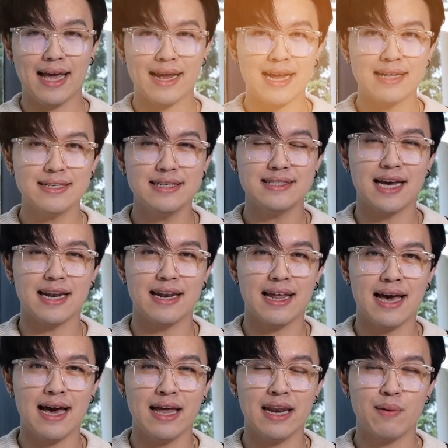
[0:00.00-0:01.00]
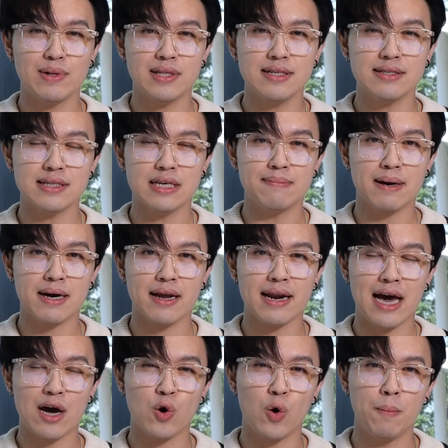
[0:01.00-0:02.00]
และครั้งที่7นะฮะในวันที่ 4 มก
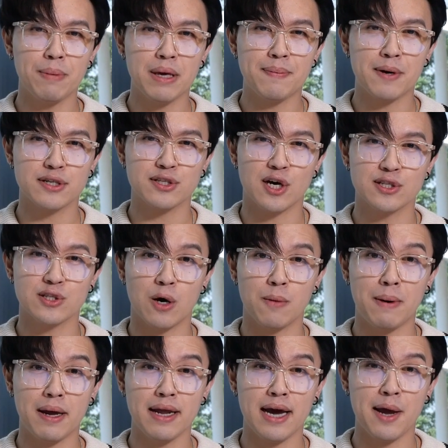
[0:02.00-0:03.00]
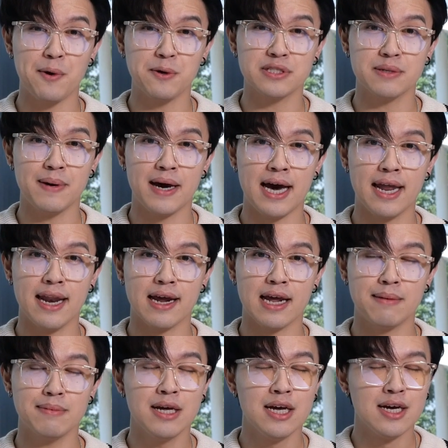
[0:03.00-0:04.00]
ราคมปีพศ 2515นะค
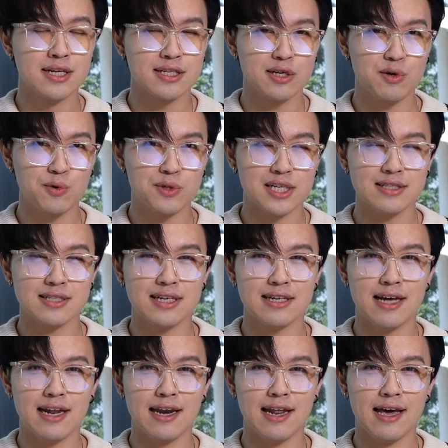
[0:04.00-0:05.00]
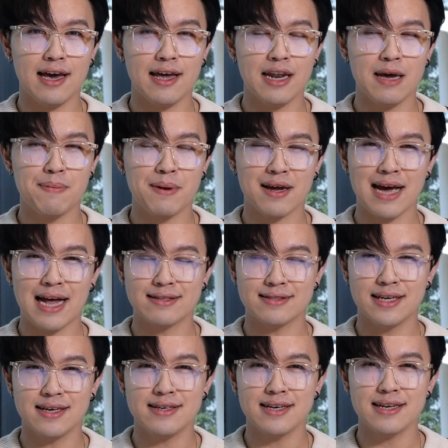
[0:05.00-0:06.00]
รับ ซึ่งคุณทักษิณนั้นนะฮะได้ประกาศ
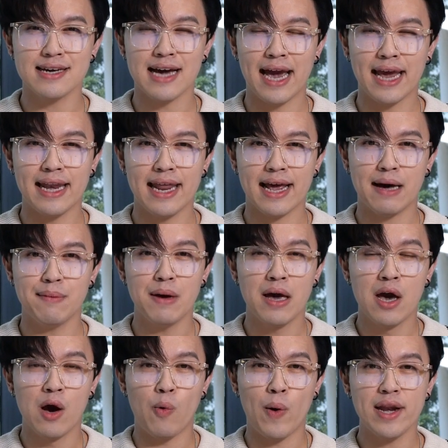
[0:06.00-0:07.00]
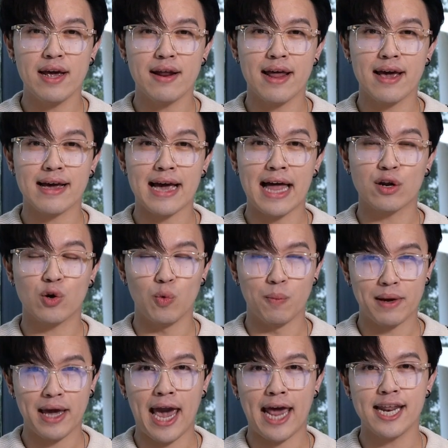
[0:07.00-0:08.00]
สีเงื่อนไขนะครับไว้ในรายการกลุ่ม
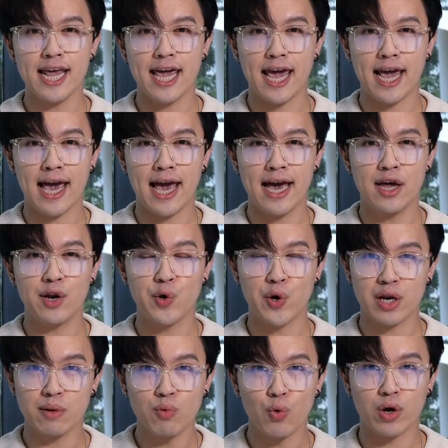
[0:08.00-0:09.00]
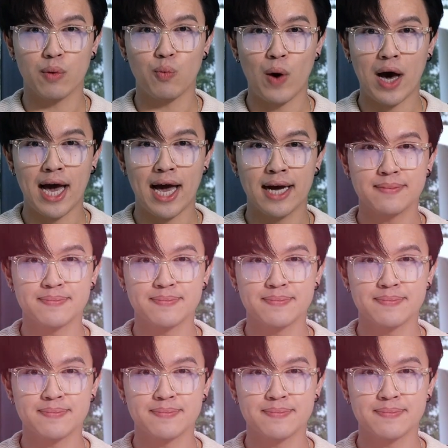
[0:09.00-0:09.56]
แร์นั่นเองฮะ โดยระบุกับว่า